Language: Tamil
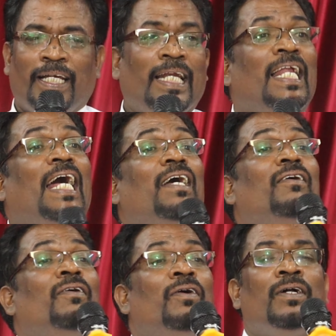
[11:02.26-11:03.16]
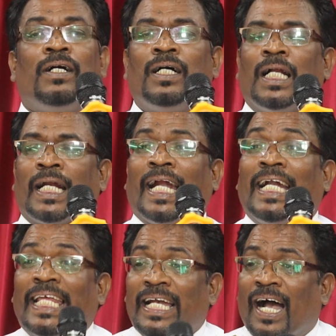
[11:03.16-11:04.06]
எல்லாரும்
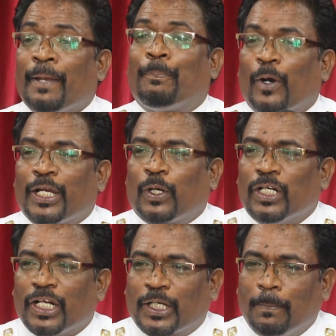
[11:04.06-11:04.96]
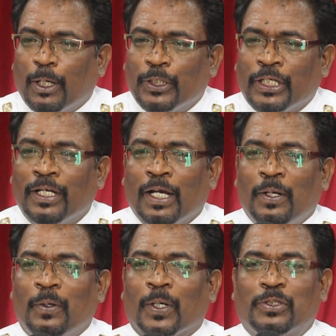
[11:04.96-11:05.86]
ரெடியாய் போய் கொண்டிருக்கும் பொழுது
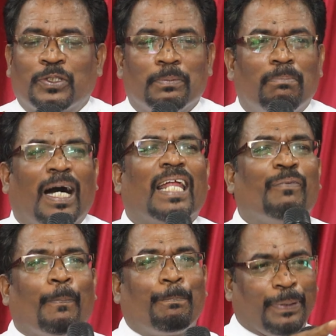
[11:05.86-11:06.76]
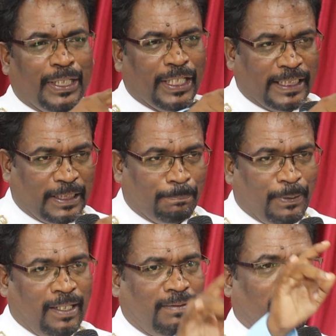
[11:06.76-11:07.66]
லோத்து மனைவி பின்னிட்டு
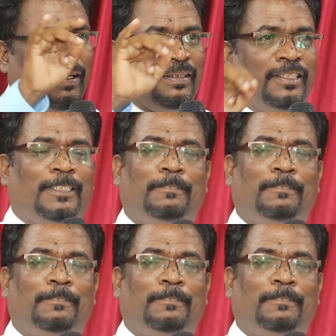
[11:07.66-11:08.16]
பார்த்தாள்